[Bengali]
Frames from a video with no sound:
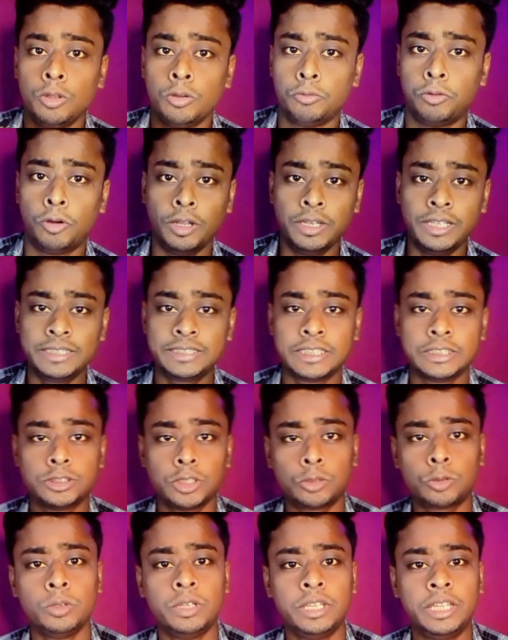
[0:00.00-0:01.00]
ফলে সে
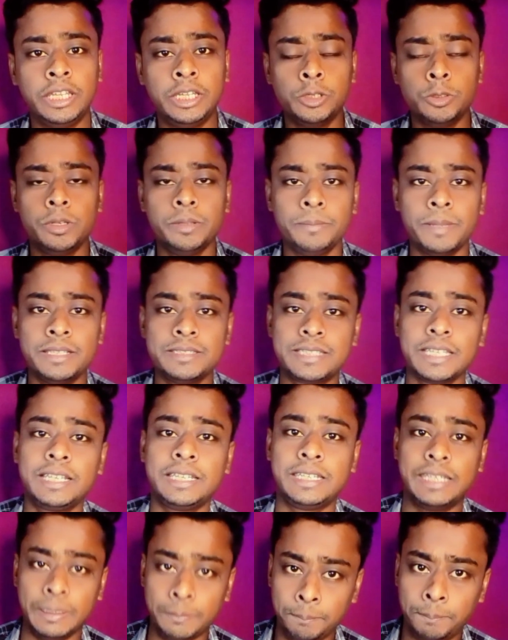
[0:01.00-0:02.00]
যখন হিউরিমেন্সের
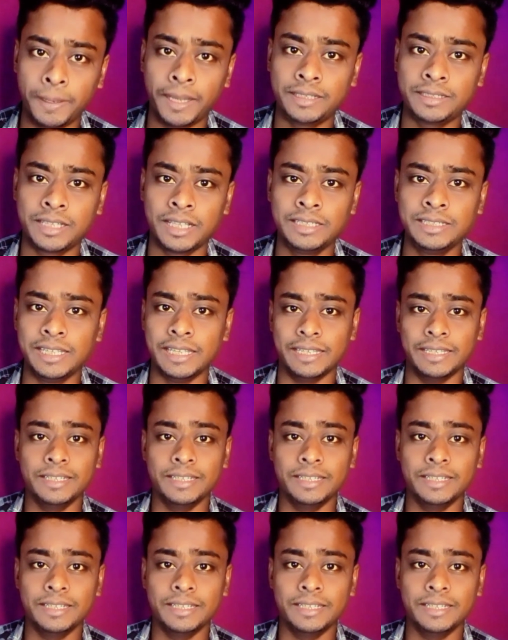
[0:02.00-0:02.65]
টেম্প্যাডটা নিয়ে